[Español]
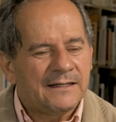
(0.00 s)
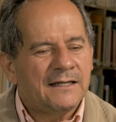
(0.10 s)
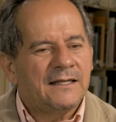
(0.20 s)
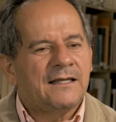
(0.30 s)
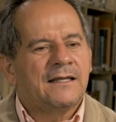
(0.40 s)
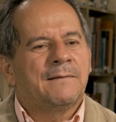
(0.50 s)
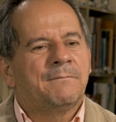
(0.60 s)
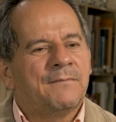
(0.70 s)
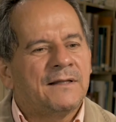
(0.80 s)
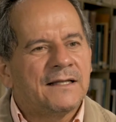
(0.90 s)
eh,
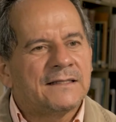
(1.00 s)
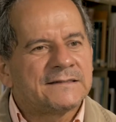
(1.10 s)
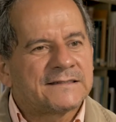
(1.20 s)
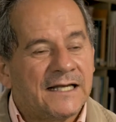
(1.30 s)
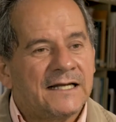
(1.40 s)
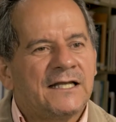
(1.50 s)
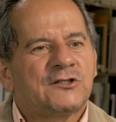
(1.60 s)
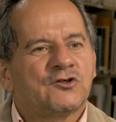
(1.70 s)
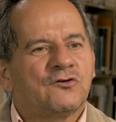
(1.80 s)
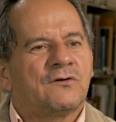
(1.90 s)
se han
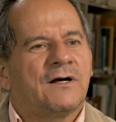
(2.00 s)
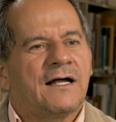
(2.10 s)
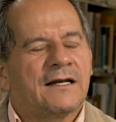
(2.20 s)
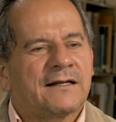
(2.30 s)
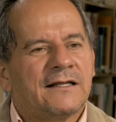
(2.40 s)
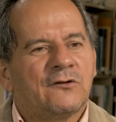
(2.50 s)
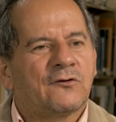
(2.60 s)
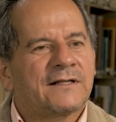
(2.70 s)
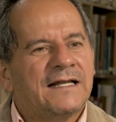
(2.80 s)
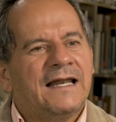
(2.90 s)
hecho
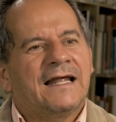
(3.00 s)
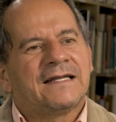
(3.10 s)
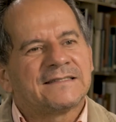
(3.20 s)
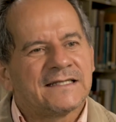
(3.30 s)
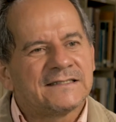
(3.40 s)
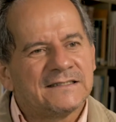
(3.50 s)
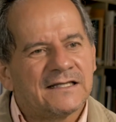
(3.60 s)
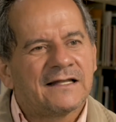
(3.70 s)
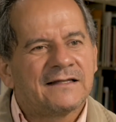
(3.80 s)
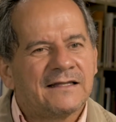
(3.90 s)
alrededor de la
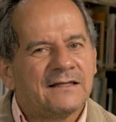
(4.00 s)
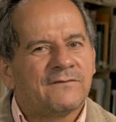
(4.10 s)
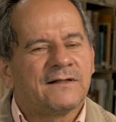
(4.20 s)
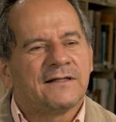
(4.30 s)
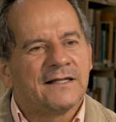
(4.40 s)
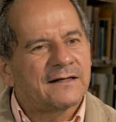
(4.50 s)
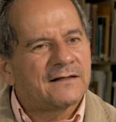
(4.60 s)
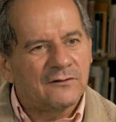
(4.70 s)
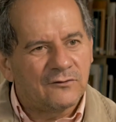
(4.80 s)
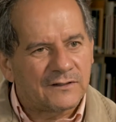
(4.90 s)
necesidad de defender
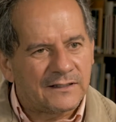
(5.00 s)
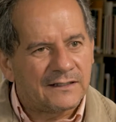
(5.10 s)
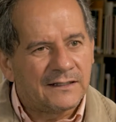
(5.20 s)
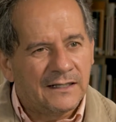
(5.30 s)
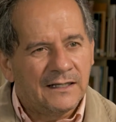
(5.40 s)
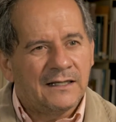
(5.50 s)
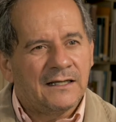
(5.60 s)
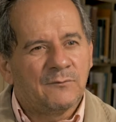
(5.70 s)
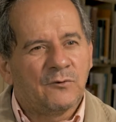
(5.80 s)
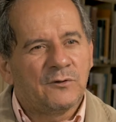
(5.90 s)
lo que
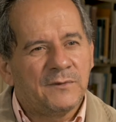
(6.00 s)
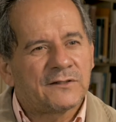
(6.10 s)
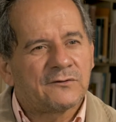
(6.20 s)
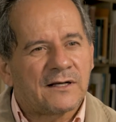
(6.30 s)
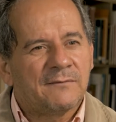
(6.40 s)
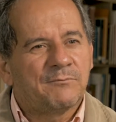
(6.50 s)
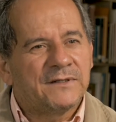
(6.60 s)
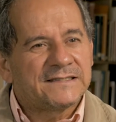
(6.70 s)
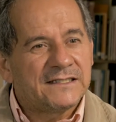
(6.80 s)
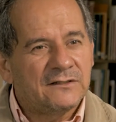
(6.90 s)
el movimiento
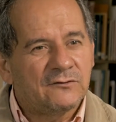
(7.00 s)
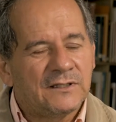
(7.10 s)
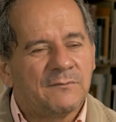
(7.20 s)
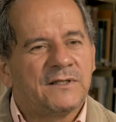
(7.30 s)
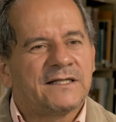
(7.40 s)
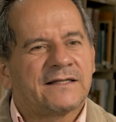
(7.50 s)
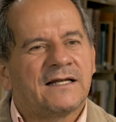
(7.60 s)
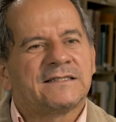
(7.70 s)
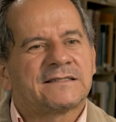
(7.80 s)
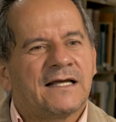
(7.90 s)
campesino y
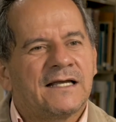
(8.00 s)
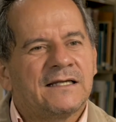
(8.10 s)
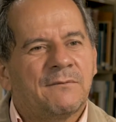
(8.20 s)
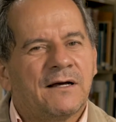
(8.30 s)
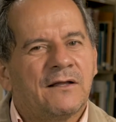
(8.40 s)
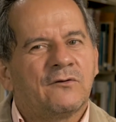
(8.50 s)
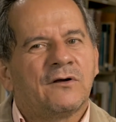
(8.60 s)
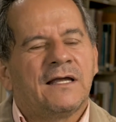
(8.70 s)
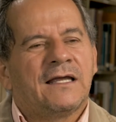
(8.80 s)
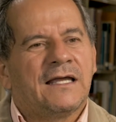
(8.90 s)
ambientalista ha llamado
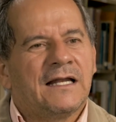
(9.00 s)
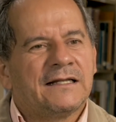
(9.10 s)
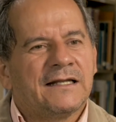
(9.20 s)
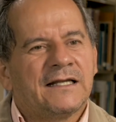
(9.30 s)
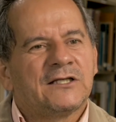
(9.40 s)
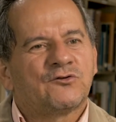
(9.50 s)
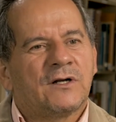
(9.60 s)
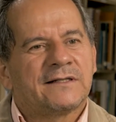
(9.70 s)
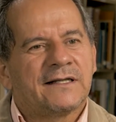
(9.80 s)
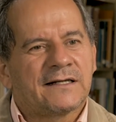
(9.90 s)
el derecho
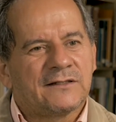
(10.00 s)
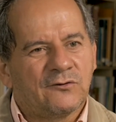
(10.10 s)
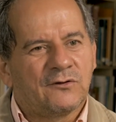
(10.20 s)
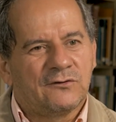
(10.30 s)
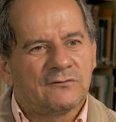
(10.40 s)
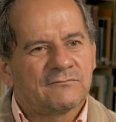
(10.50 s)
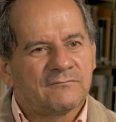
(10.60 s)
al territorio,